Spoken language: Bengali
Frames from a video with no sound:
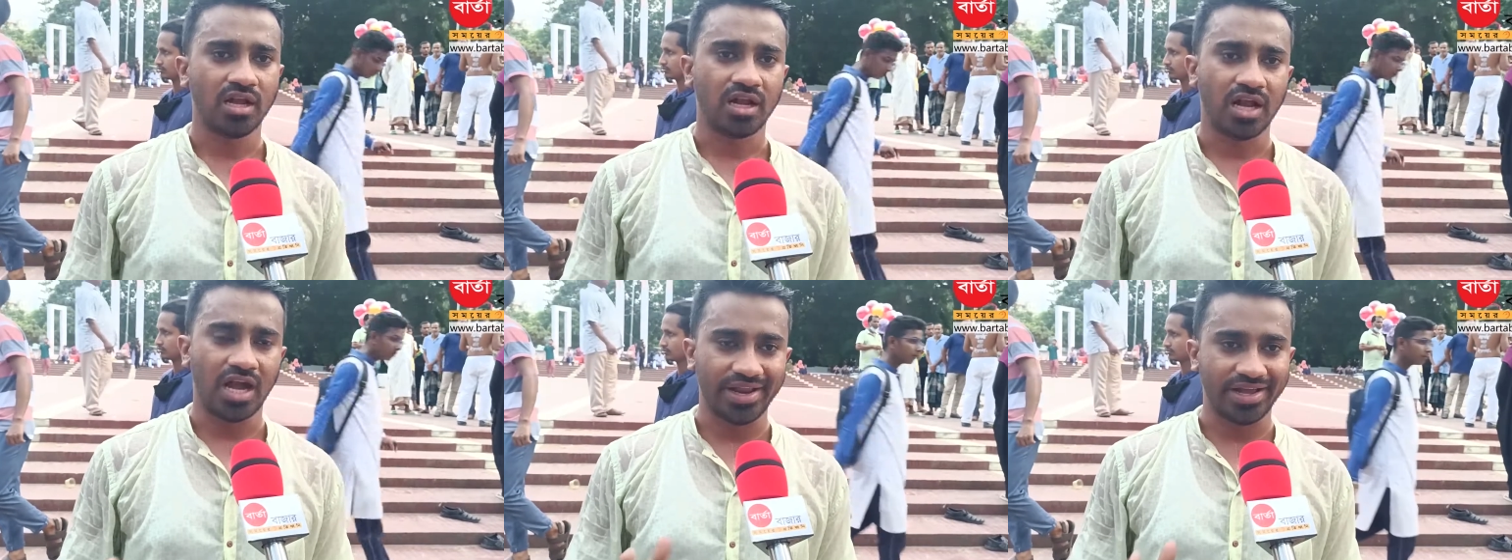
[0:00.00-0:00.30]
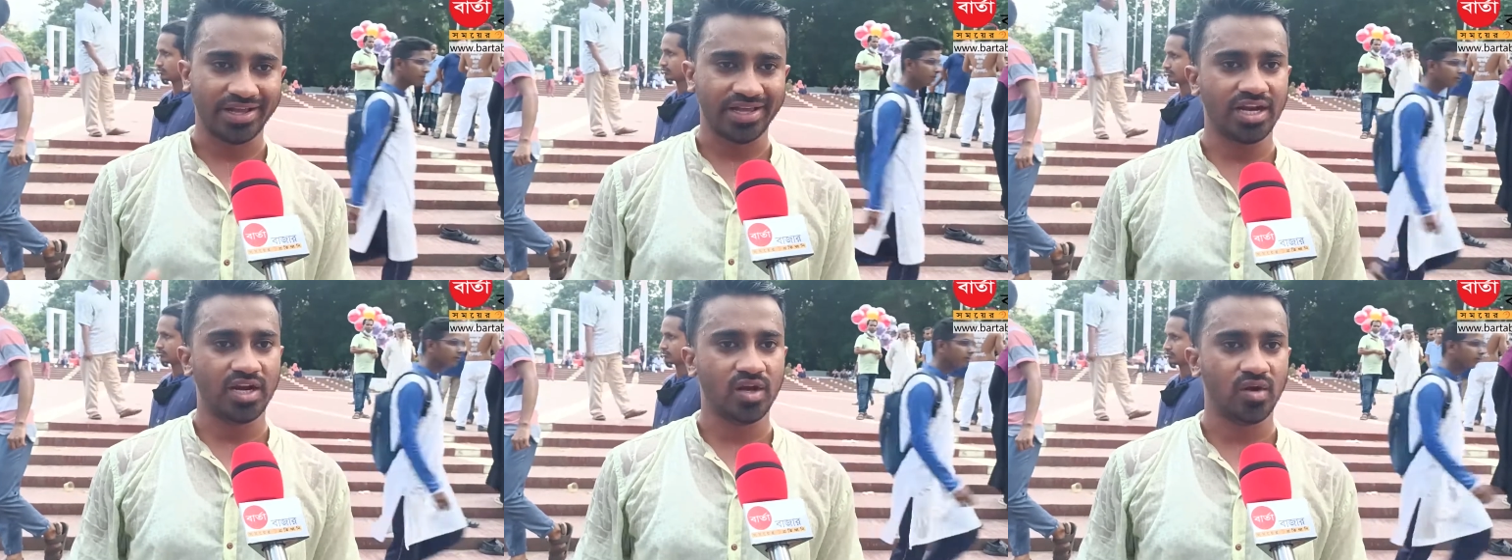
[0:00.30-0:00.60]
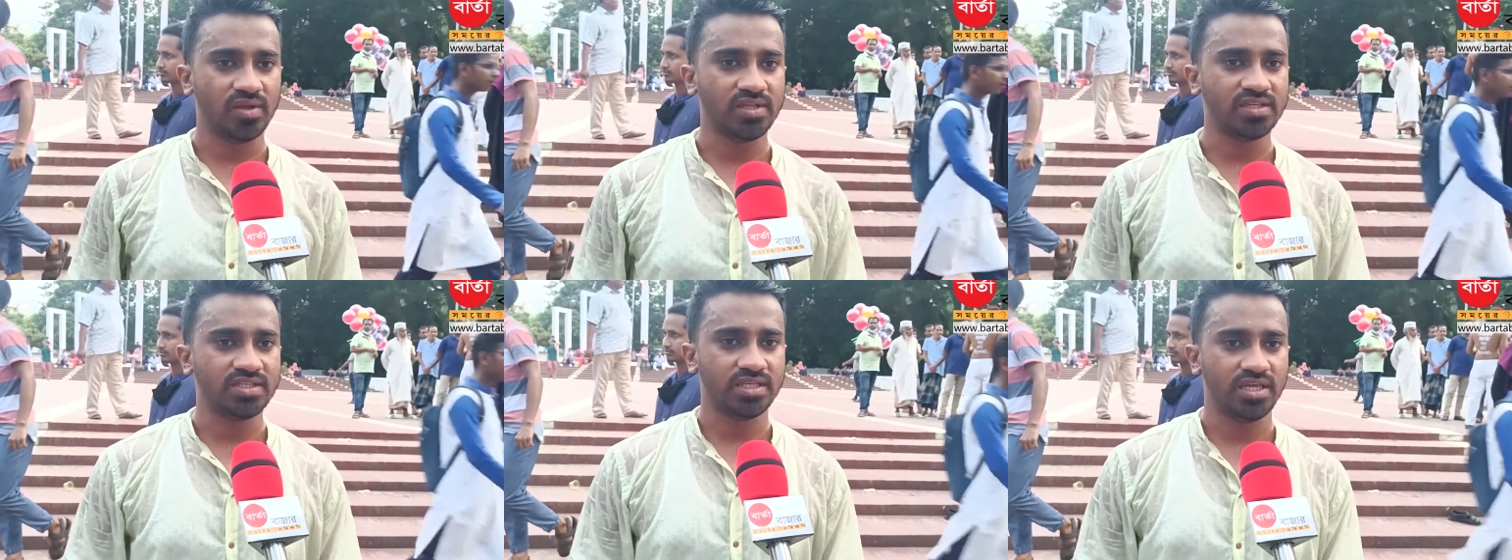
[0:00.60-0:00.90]
কারা কারা
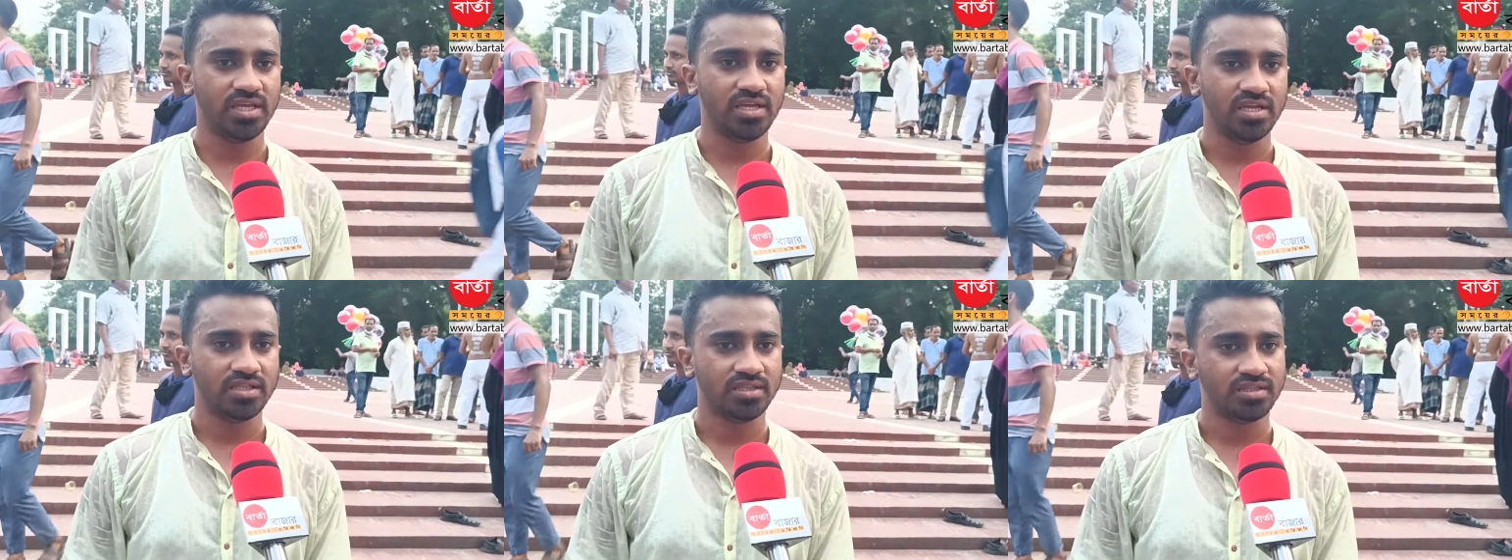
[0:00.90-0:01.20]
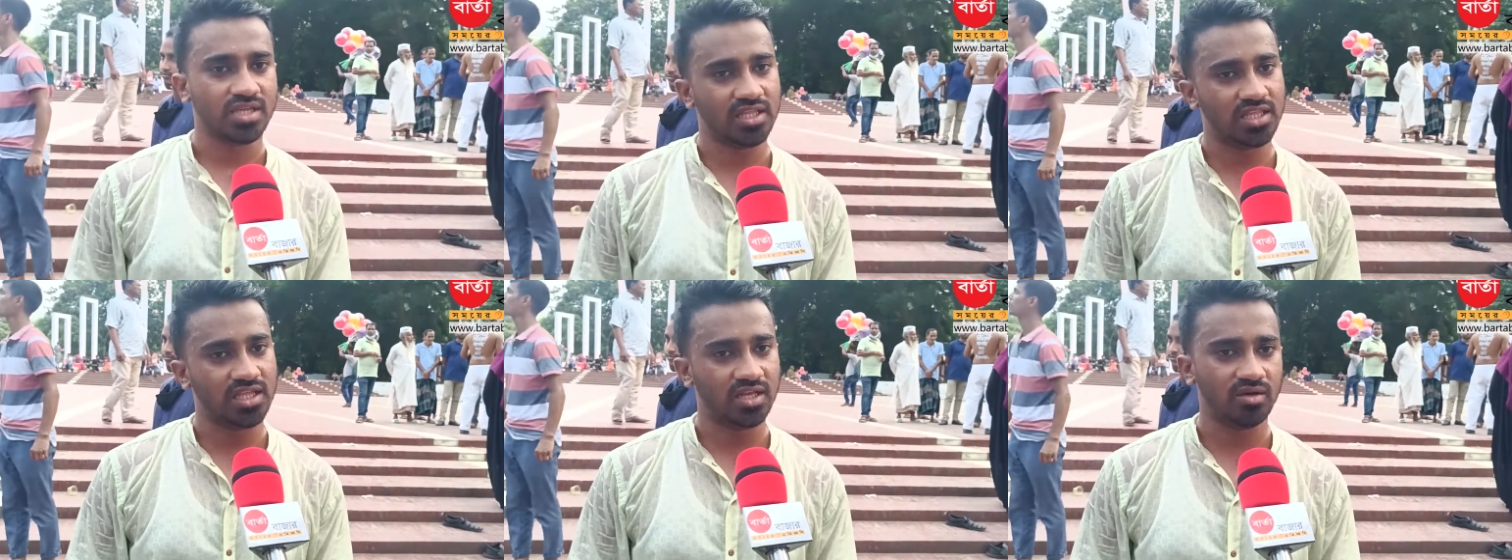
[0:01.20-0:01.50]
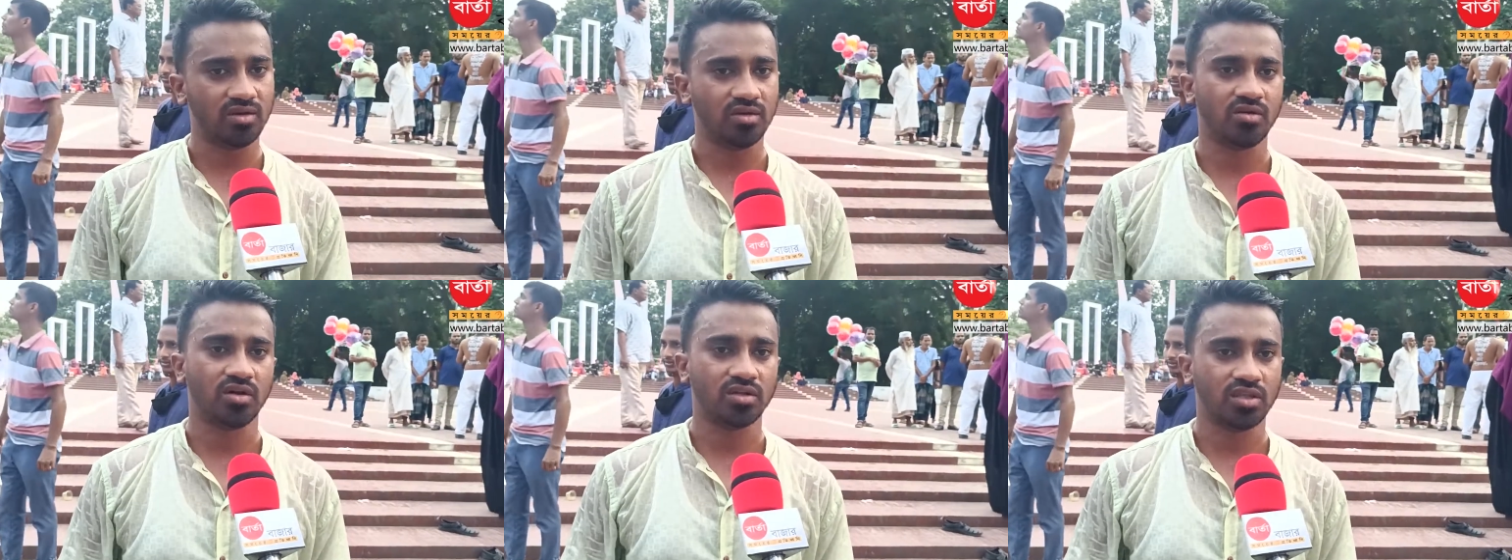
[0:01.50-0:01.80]
রয়েছে তাদের
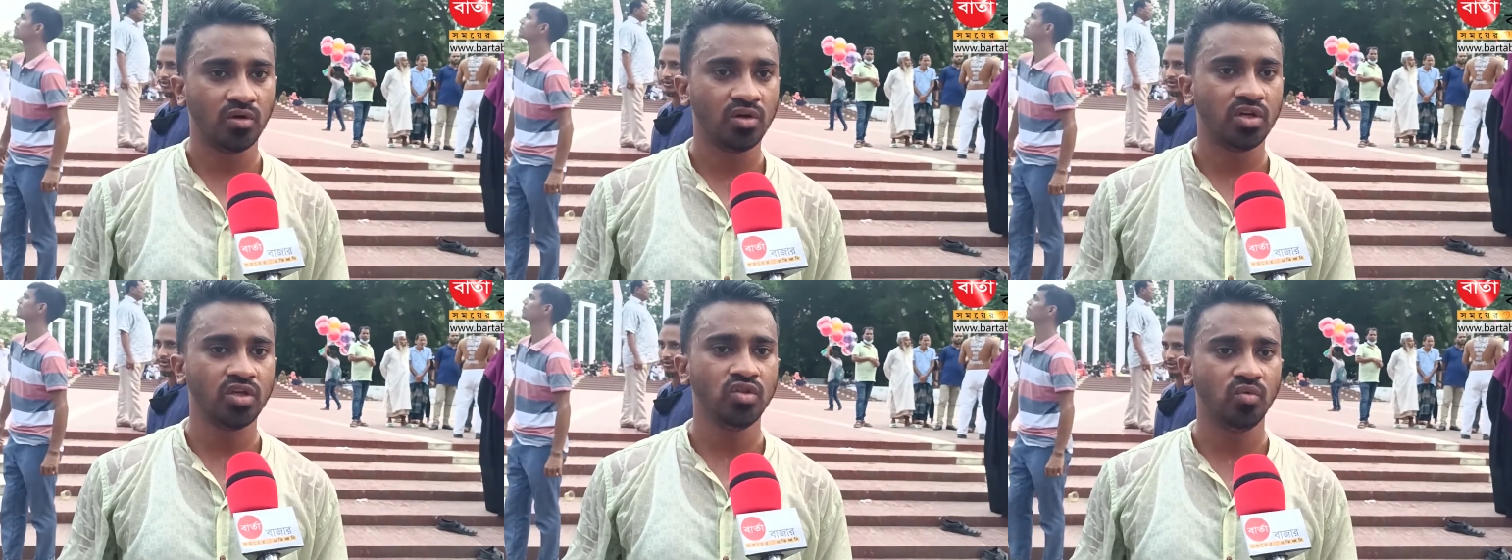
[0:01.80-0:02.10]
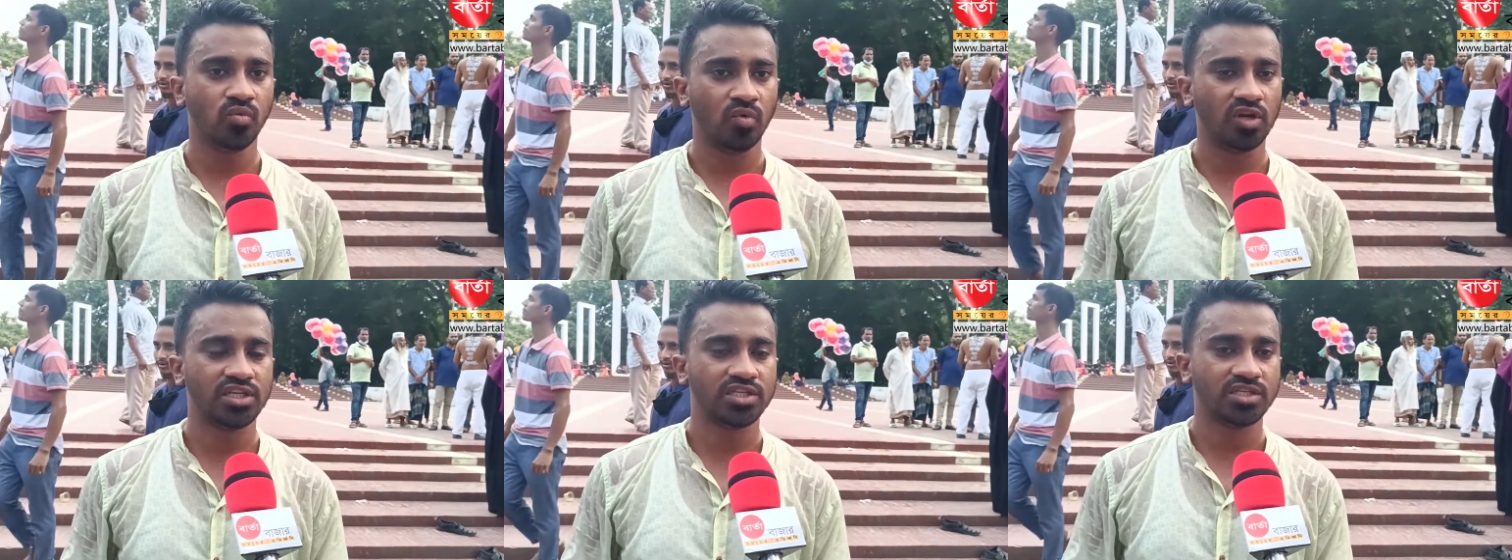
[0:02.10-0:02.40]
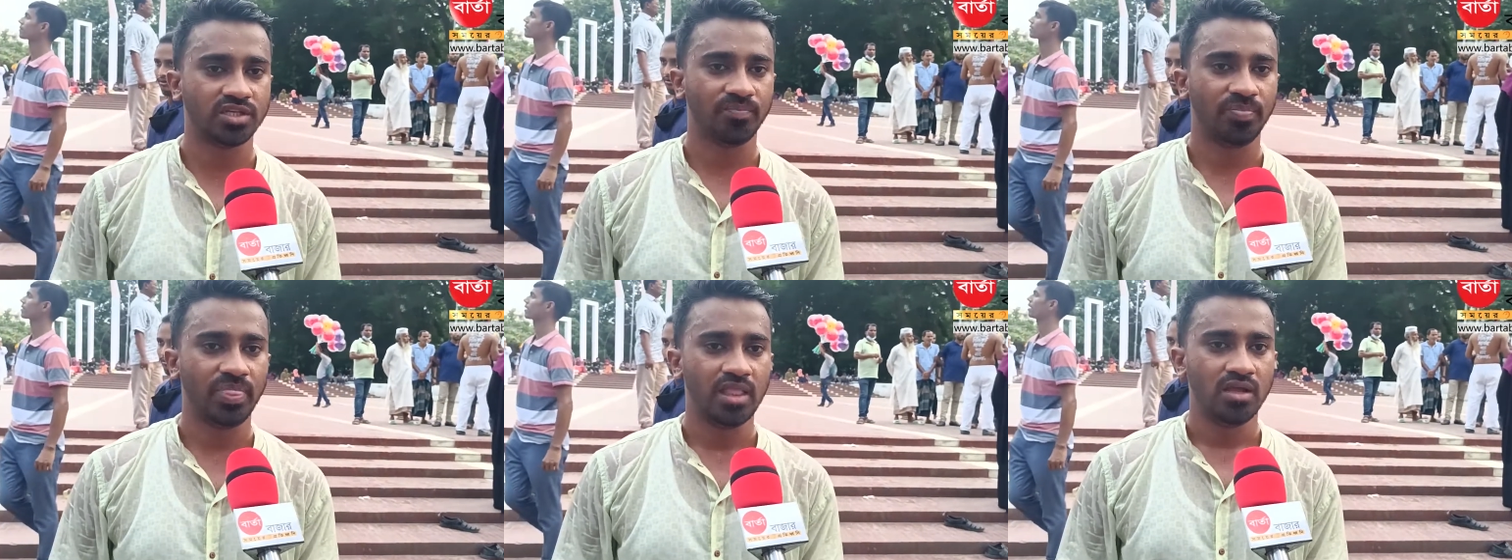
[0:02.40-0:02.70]
কথাও কিন্তু
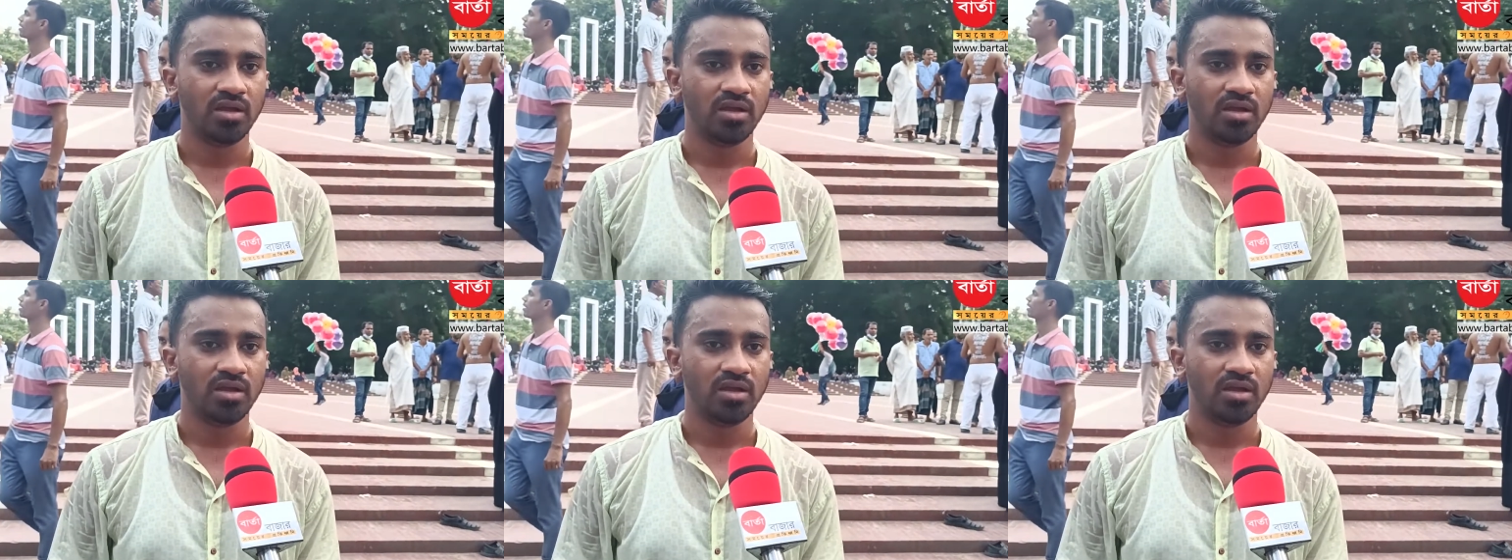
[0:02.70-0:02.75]
বলেছে